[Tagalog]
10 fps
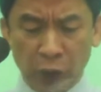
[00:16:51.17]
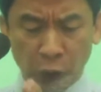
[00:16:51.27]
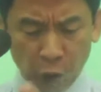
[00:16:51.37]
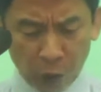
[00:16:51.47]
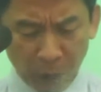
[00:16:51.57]

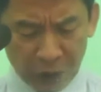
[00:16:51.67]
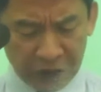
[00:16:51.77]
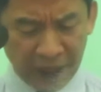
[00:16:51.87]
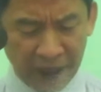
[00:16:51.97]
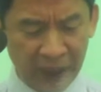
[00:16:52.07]

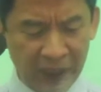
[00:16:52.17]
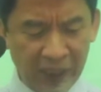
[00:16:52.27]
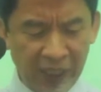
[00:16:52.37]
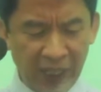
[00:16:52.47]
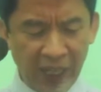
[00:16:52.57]
tutubusin
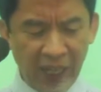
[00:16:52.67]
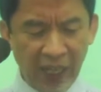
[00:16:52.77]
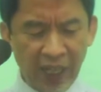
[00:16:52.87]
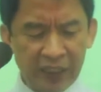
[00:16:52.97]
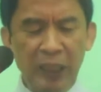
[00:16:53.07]

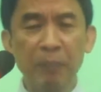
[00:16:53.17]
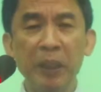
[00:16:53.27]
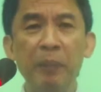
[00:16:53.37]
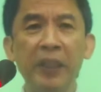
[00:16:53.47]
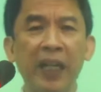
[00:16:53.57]
at
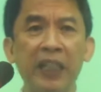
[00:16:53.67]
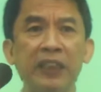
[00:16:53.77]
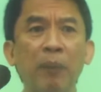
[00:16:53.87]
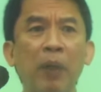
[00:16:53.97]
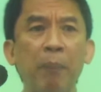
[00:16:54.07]
ibibigay
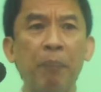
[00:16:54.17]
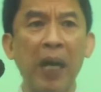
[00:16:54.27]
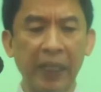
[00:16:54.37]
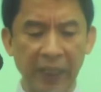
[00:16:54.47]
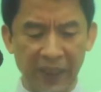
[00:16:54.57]
sa mga
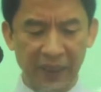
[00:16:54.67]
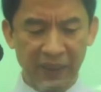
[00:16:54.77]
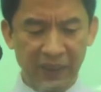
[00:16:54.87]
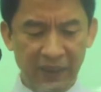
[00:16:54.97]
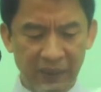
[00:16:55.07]
pare
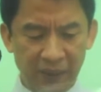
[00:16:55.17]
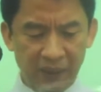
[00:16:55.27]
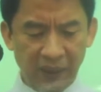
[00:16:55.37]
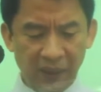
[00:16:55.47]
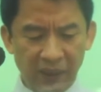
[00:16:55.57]

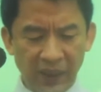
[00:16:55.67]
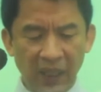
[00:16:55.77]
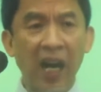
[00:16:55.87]
ang